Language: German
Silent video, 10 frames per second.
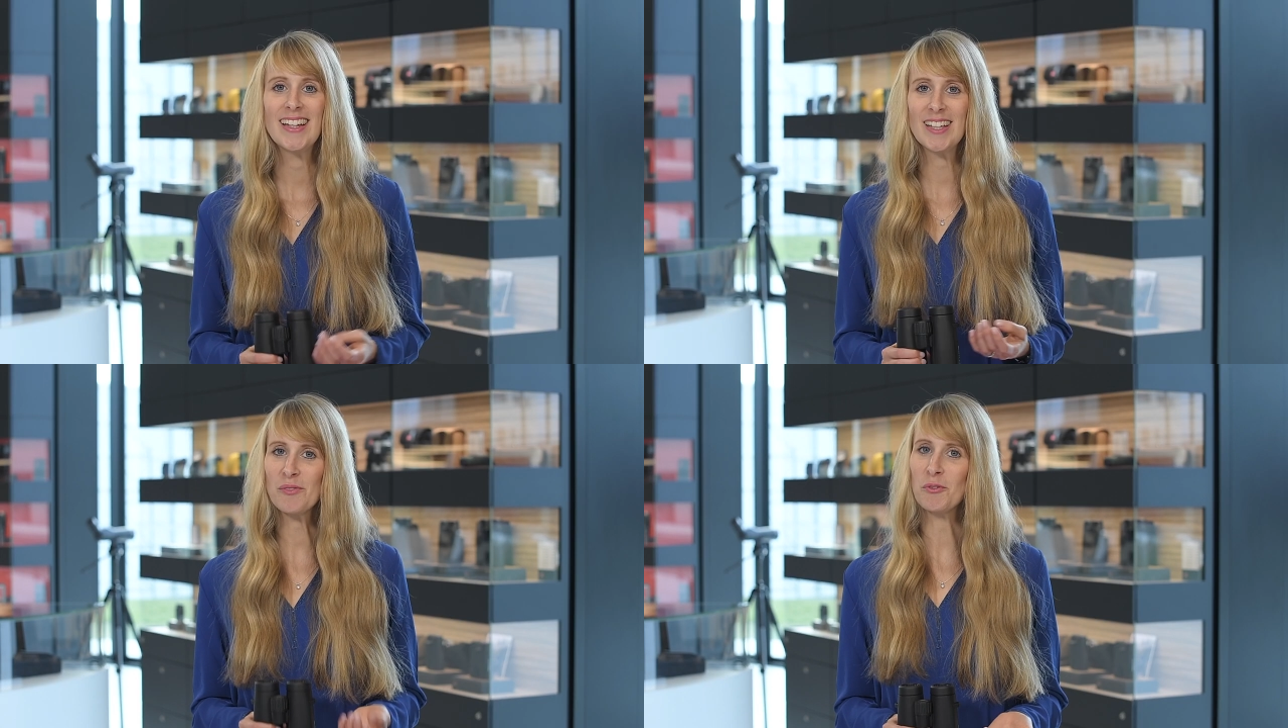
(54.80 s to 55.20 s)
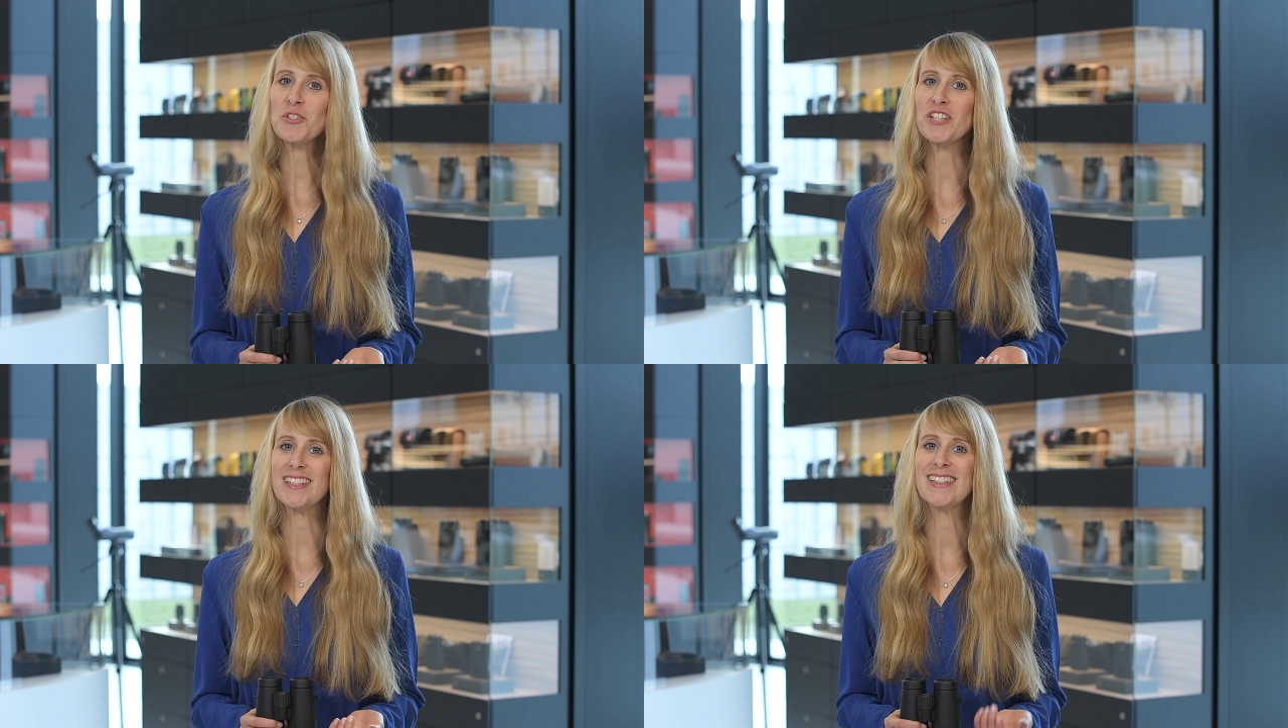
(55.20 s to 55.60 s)
Ich
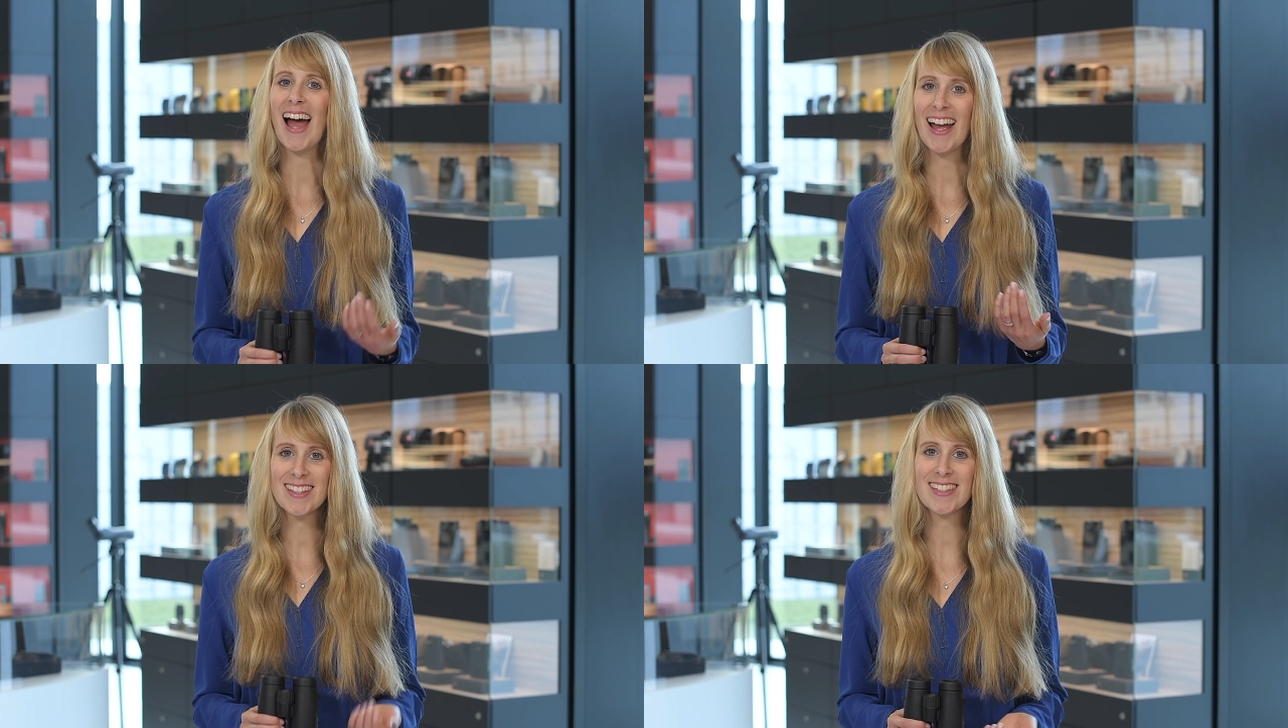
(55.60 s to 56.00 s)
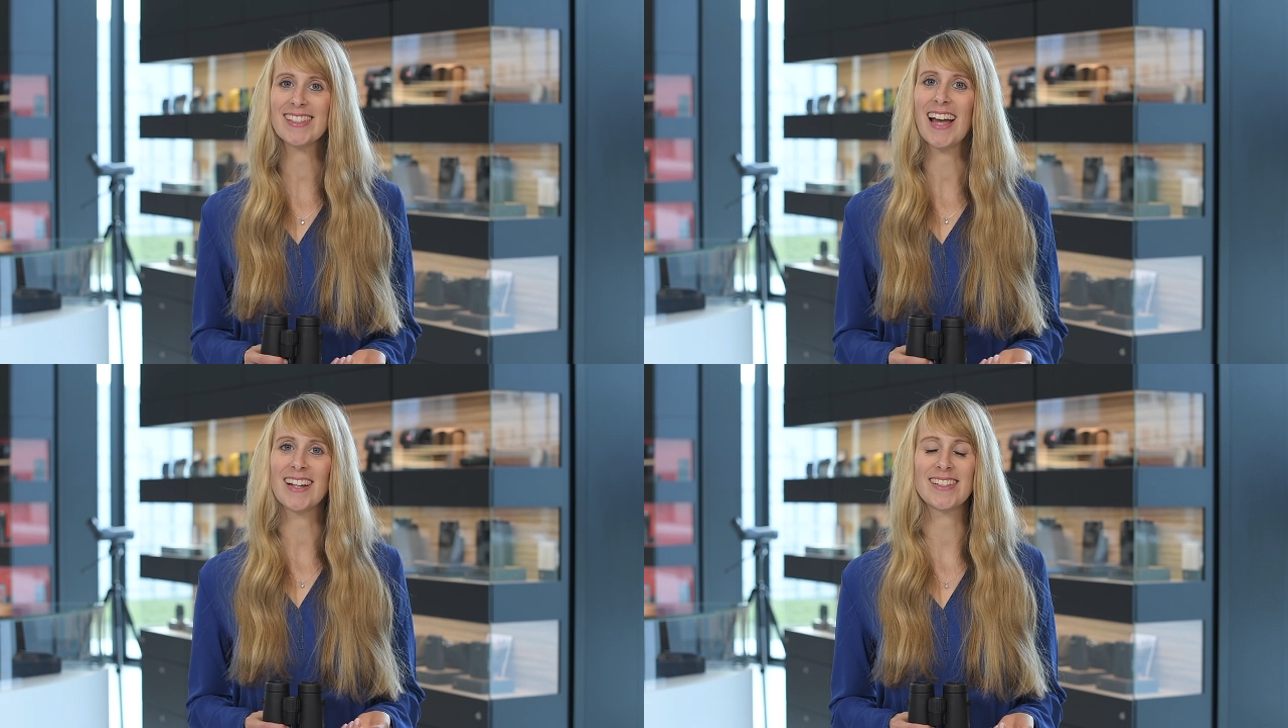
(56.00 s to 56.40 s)
wünsche Ihnen
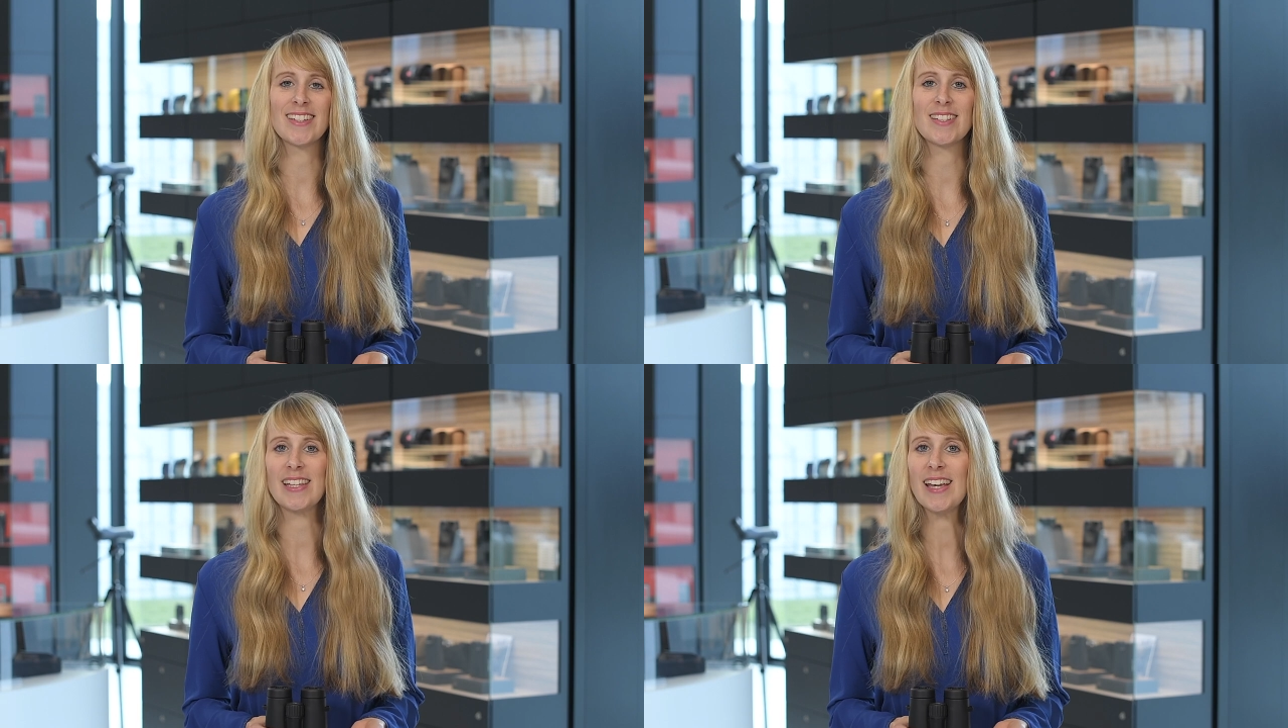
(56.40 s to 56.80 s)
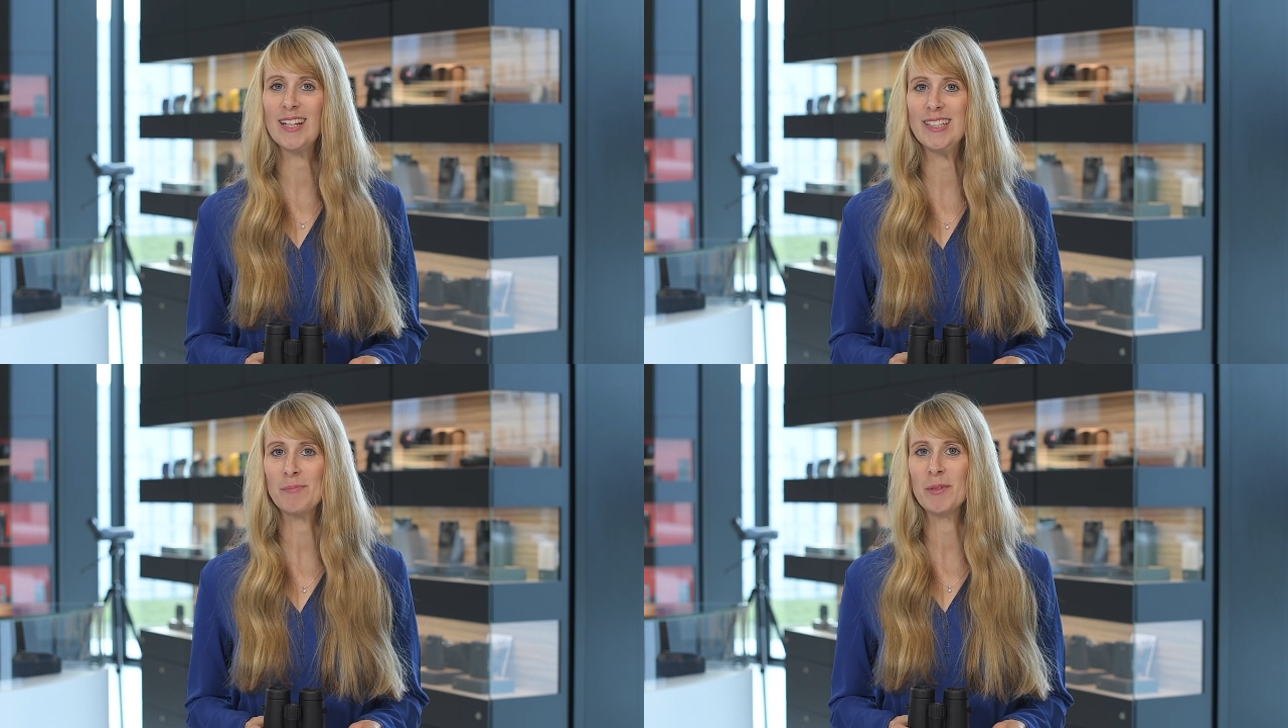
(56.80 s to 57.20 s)
einzigartige
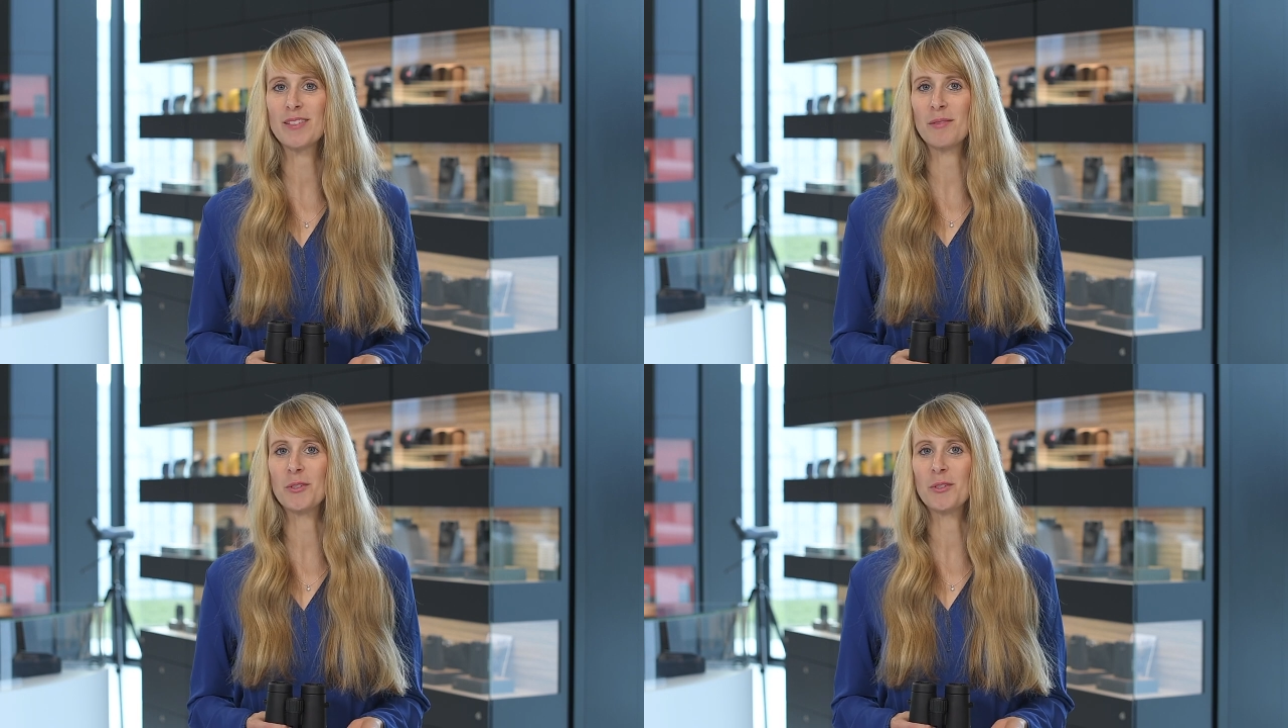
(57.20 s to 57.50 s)
Seherlebnisse